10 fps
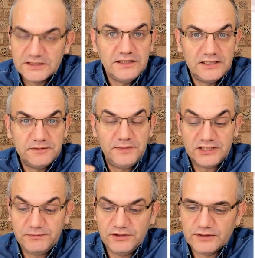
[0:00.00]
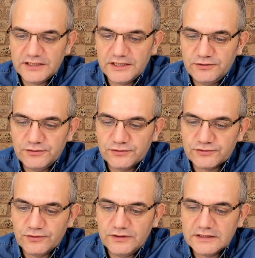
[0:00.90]
Şimdi 25 milyona geliyoruz.
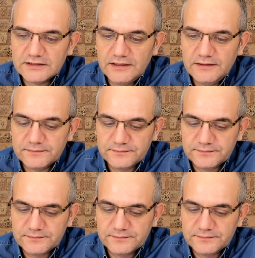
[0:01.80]
O arada